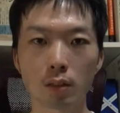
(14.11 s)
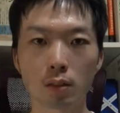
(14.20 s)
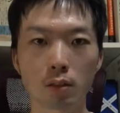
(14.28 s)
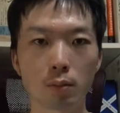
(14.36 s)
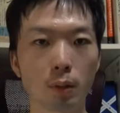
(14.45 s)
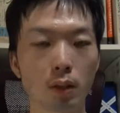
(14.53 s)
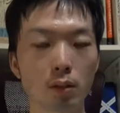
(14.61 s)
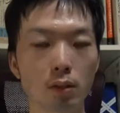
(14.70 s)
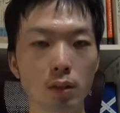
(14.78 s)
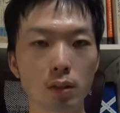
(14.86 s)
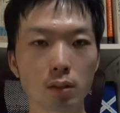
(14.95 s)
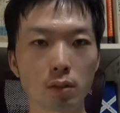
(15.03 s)
その
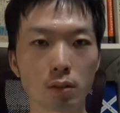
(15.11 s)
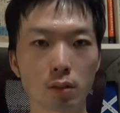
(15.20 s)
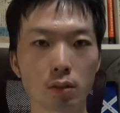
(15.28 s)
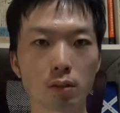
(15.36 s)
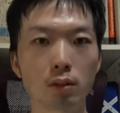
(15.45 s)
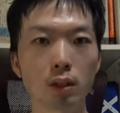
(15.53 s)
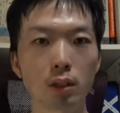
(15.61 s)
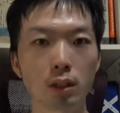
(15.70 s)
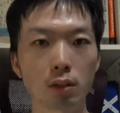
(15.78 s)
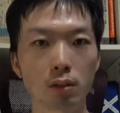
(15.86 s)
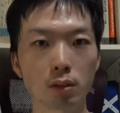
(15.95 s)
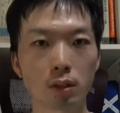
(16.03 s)
マルチタスクの有害
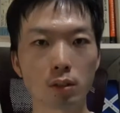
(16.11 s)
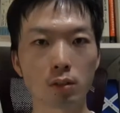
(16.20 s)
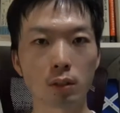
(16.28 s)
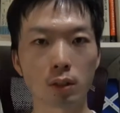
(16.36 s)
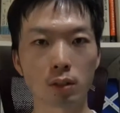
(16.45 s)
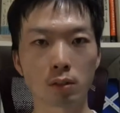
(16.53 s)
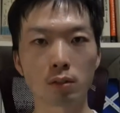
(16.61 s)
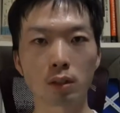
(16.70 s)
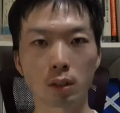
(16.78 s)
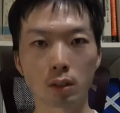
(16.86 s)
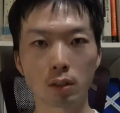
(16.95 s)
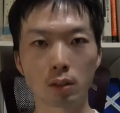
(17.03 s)
性を知っている人は少な
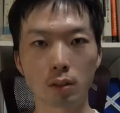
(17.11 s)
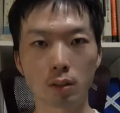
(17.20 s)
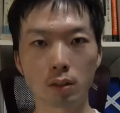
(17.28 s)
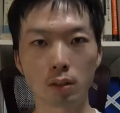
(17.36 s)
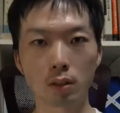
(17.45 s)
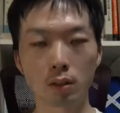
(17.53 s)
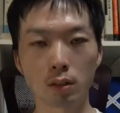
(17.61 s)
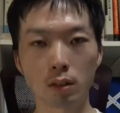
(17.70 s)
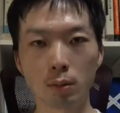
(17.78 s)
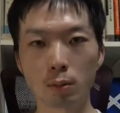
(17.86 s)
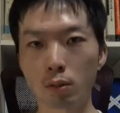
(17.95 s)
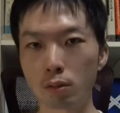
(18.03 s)
い
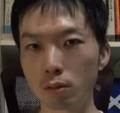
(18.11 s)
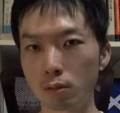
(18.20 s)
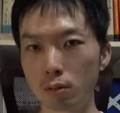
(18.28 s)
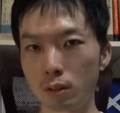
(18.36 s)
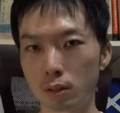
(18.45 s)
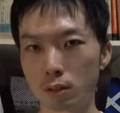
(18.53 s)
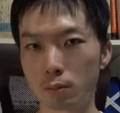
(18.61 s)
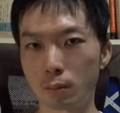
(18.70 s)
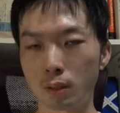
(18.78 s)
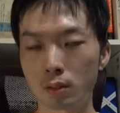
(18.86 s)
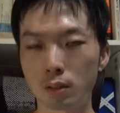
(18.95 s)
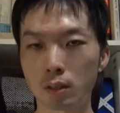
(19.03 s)
でもこの本にはその
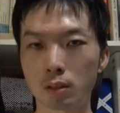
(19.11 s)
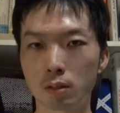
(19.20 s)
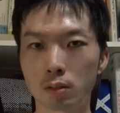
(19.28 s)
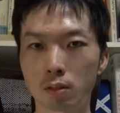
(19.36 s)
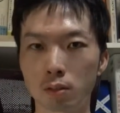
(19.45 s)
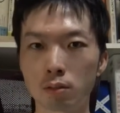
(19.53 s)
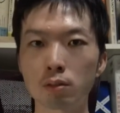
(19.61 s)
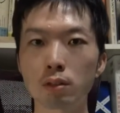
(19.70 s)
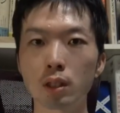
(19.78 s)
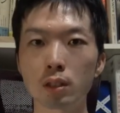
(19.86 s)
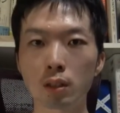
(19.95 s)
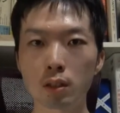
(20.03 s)
マルチタスクの有
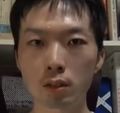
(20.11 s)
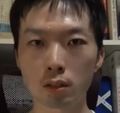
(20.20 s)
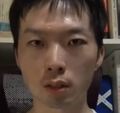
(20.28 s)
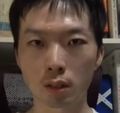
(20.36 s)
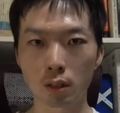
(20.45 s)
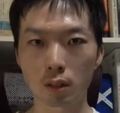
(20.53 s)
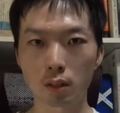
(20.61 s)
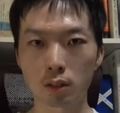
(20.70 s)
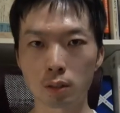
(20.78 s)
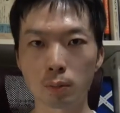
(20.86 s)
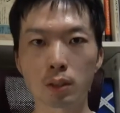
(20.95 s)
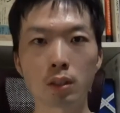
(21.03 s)
害性について
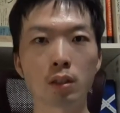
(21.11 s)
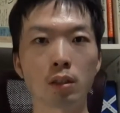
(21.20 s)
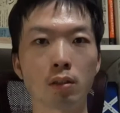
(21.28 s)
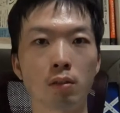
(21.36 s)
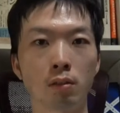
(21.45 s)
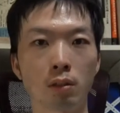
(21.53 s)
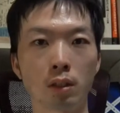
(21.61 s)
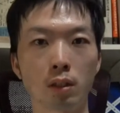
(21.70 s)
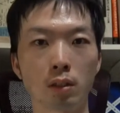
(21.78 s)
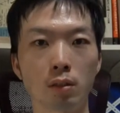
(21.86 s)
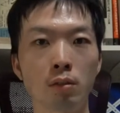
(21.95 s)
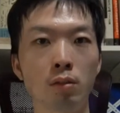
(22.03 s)
示されているので
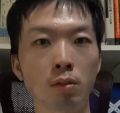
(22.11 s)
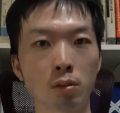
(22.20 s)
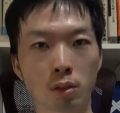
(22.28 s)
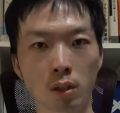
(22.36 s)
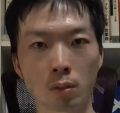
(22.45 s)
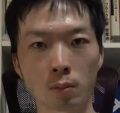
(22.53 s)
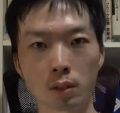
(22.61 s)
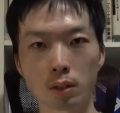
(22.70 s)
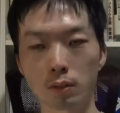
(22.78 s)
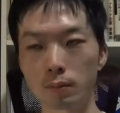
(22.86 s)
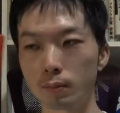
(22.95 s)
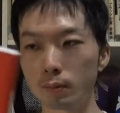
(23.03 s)
音読していきます